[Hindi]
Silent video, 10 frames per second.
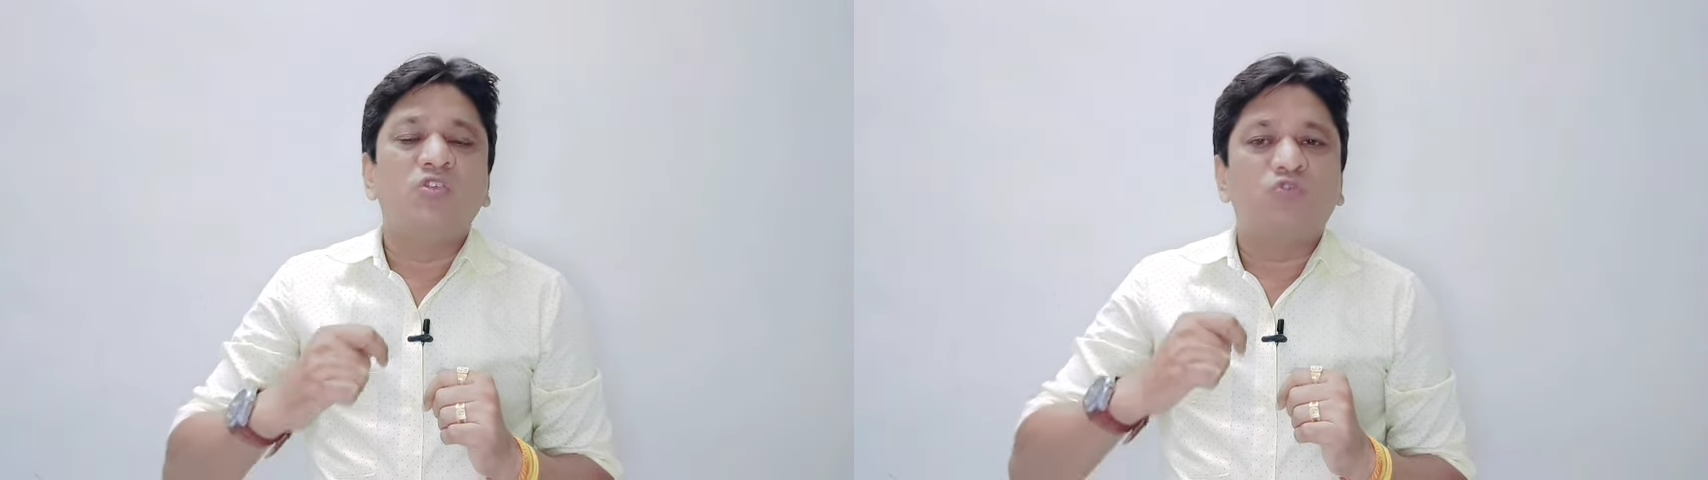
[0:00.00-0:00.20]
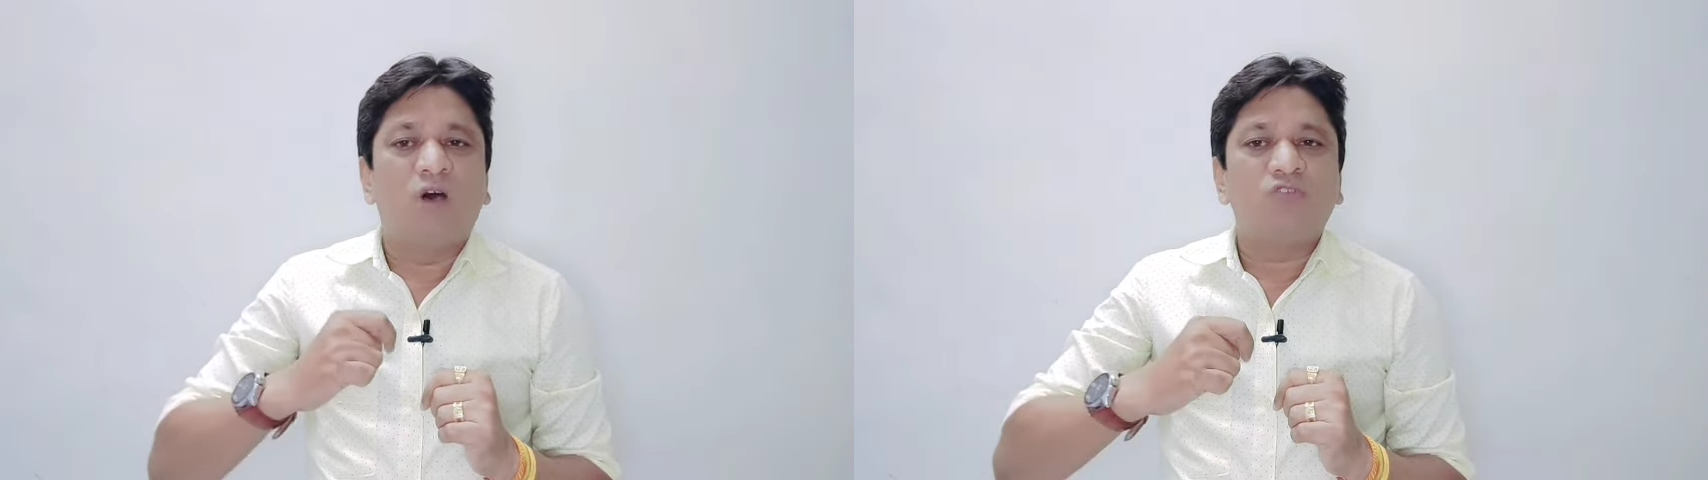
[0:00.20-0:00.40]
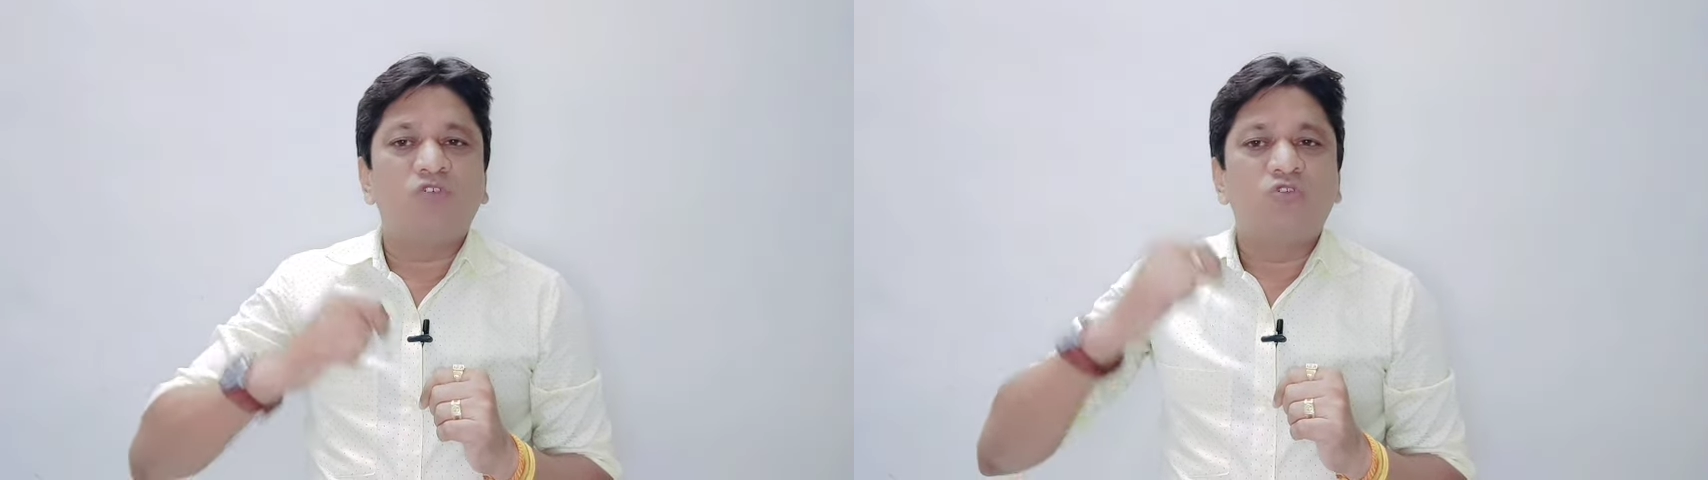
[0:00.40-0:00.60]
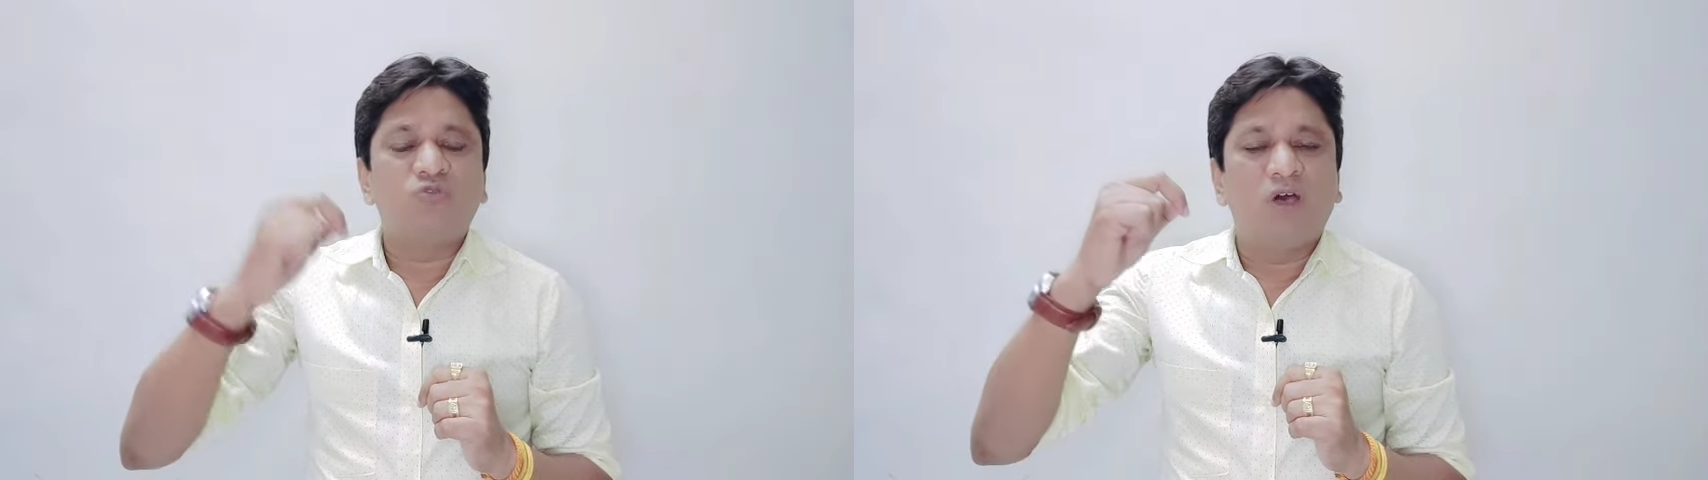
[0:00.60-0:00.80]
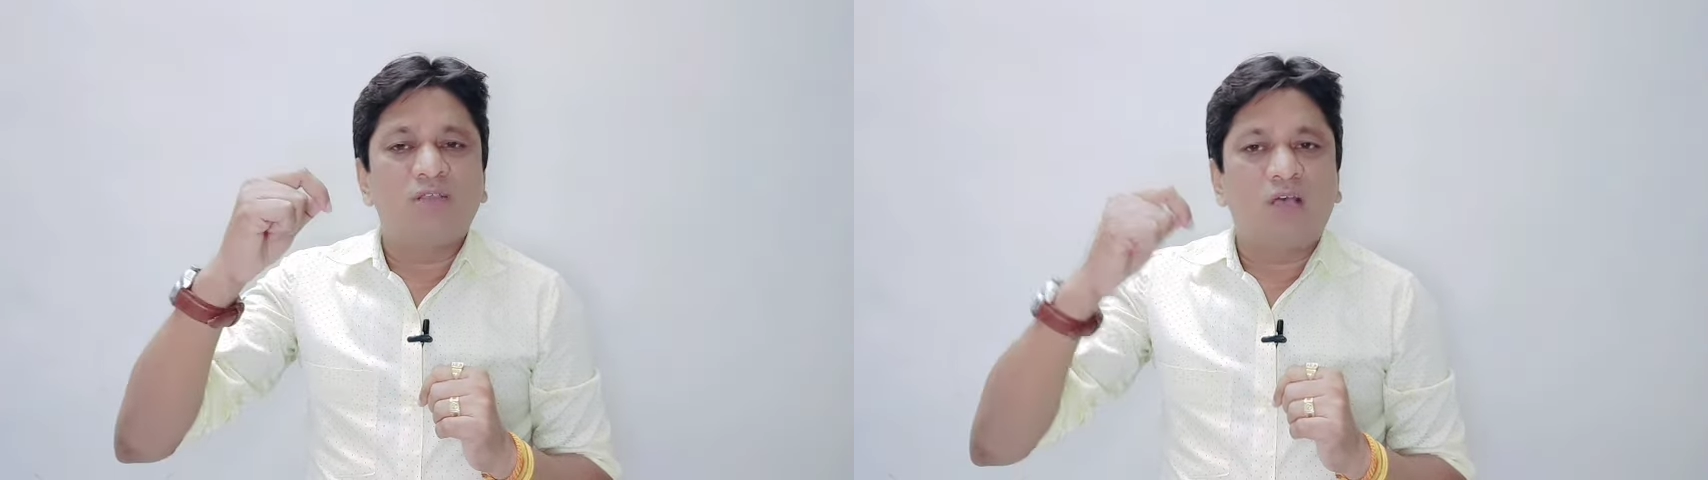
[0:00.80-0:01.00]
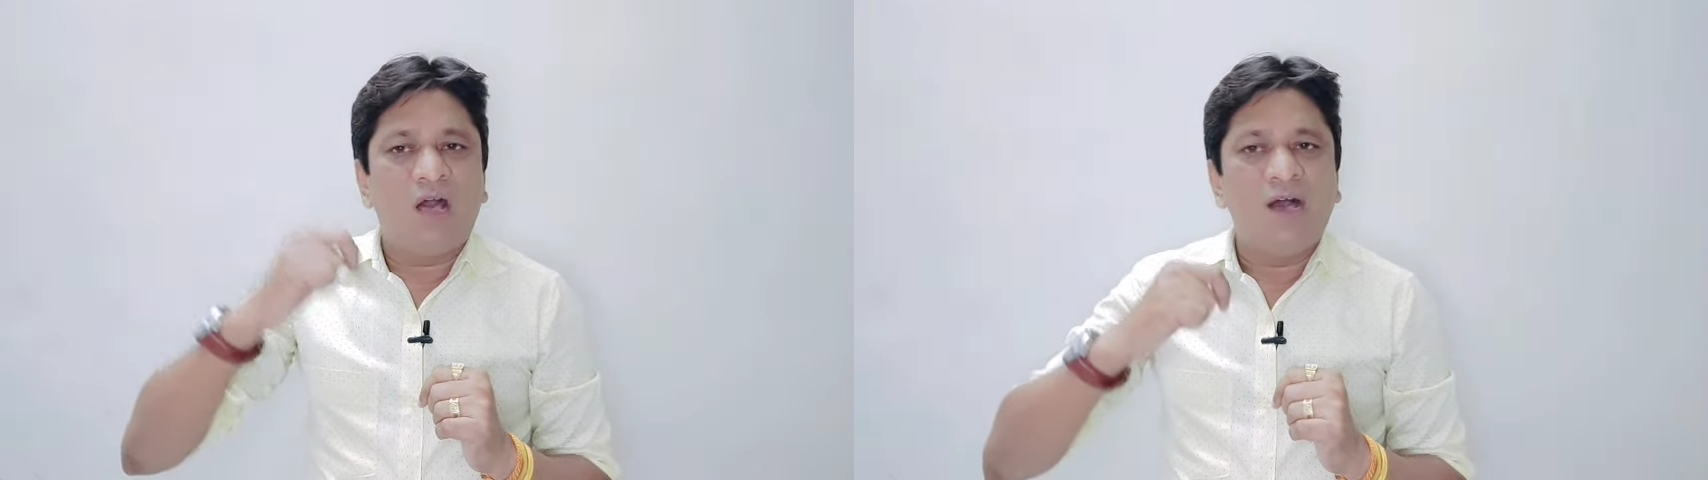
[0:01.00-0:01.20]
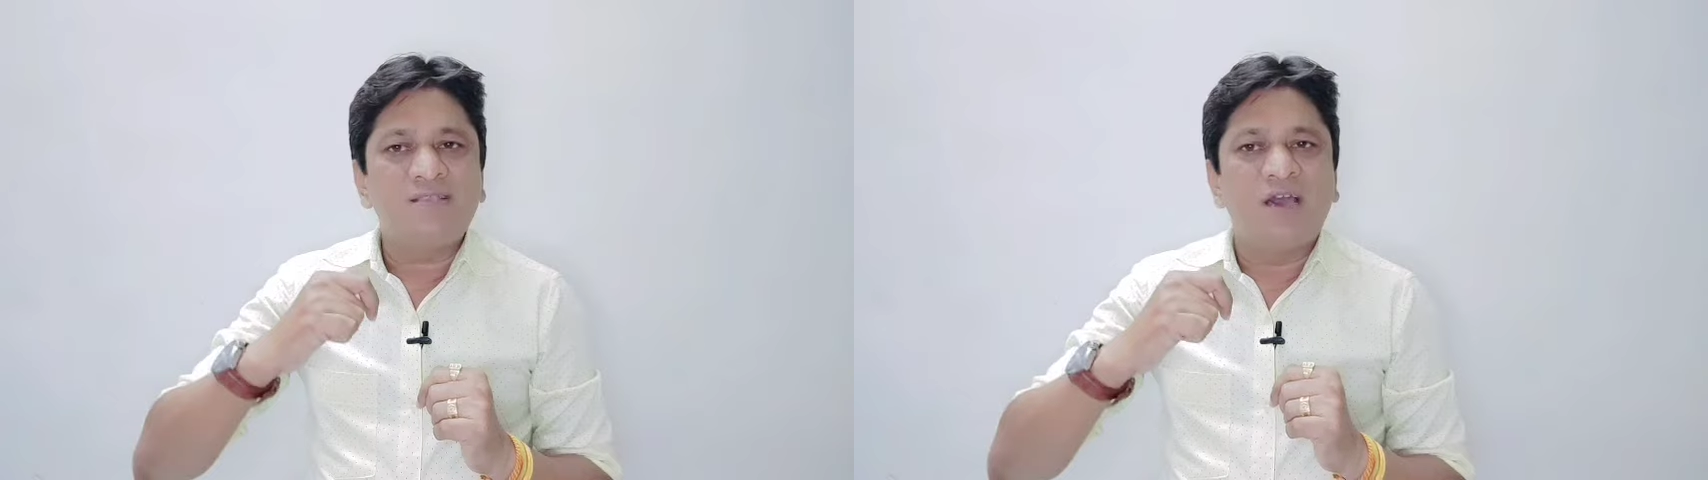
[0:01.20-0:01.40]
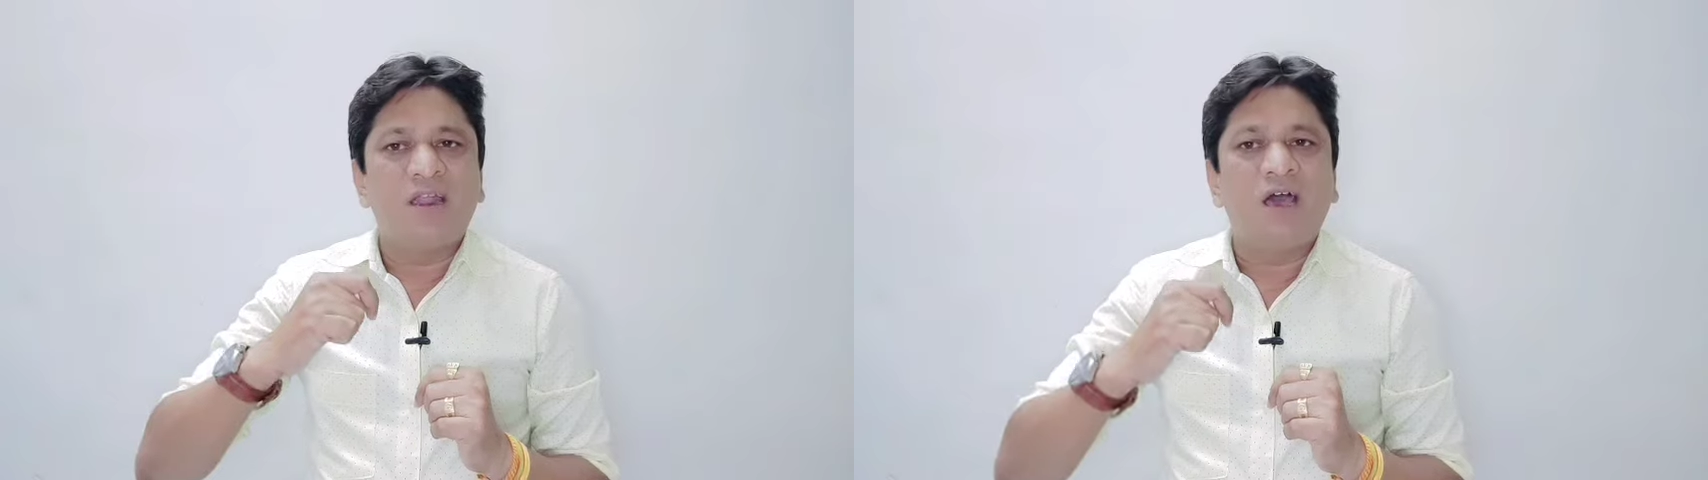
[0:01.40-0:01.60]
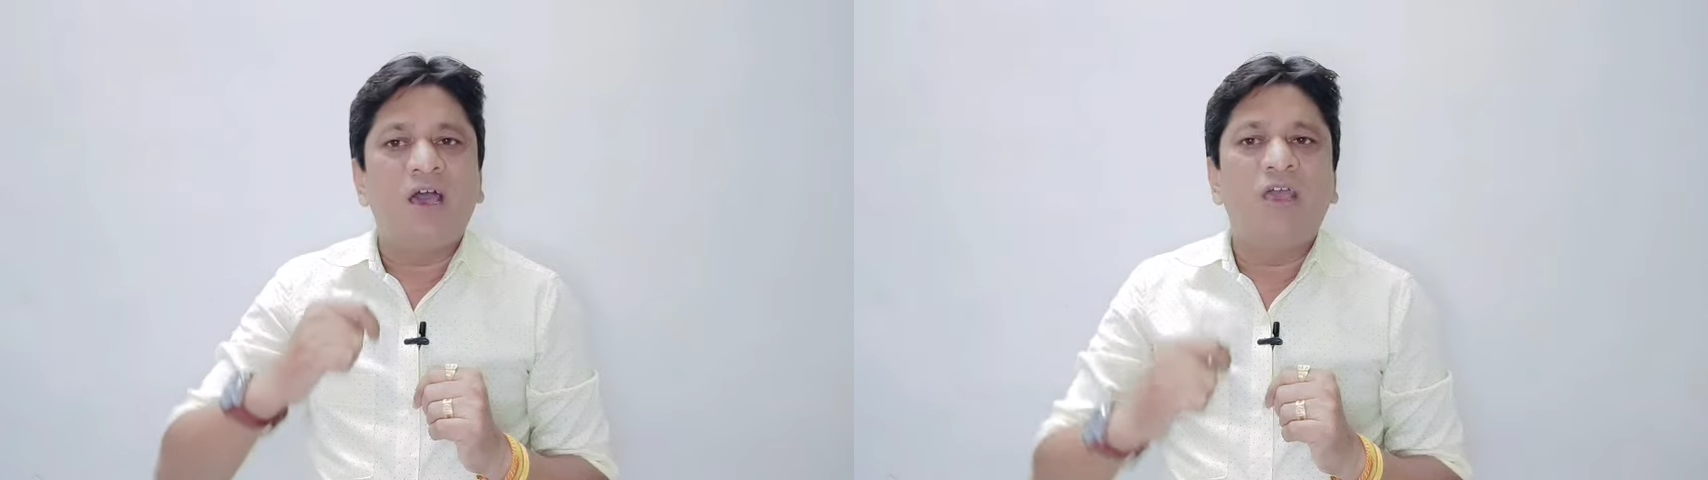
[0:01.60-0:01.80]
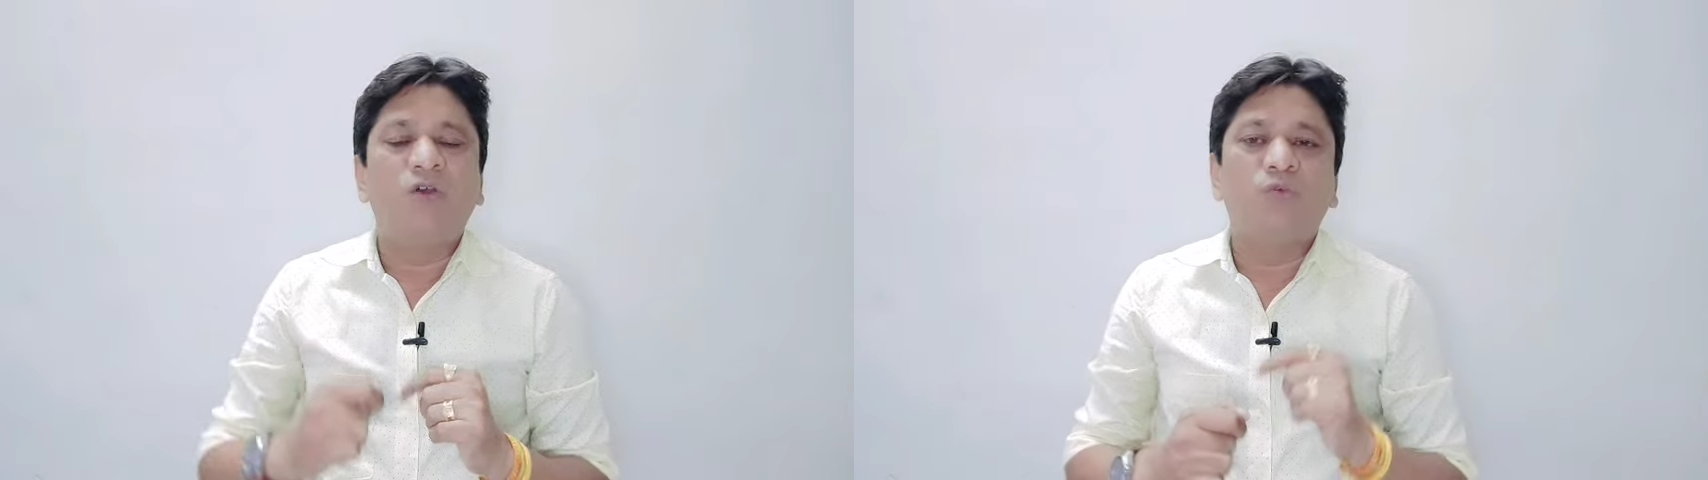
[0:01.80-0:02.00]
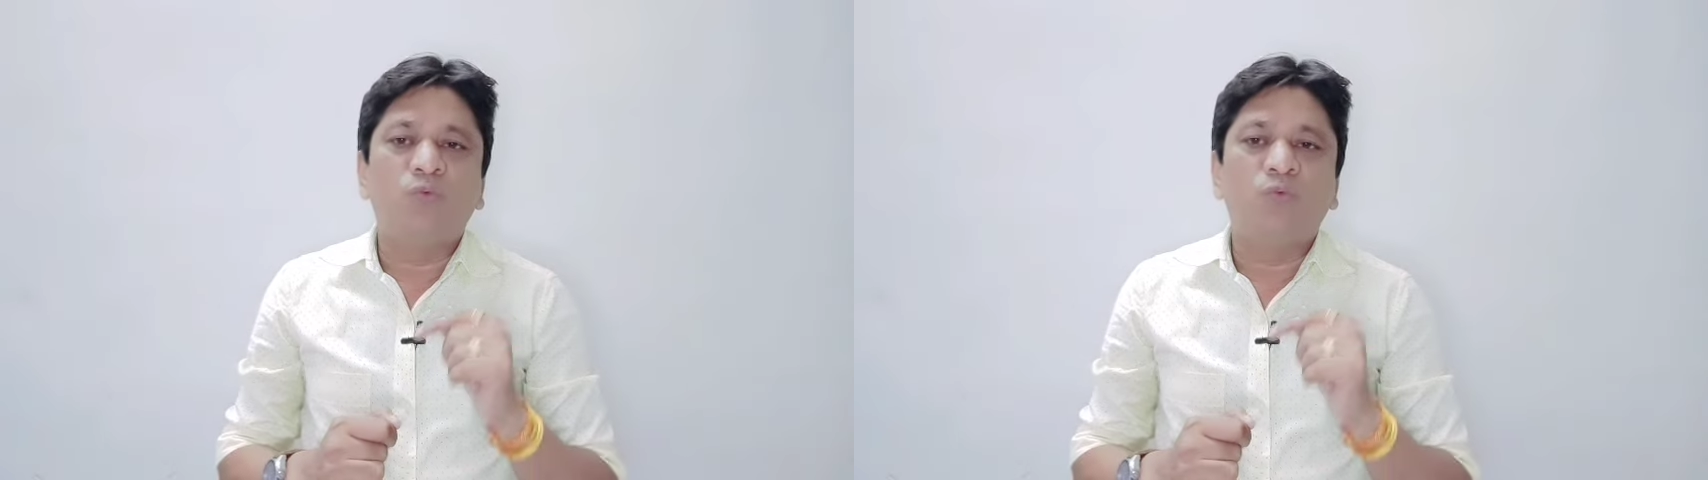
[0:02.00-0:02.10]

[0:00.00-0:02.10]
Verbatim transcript: श्वासोश्वास आ जा रहा है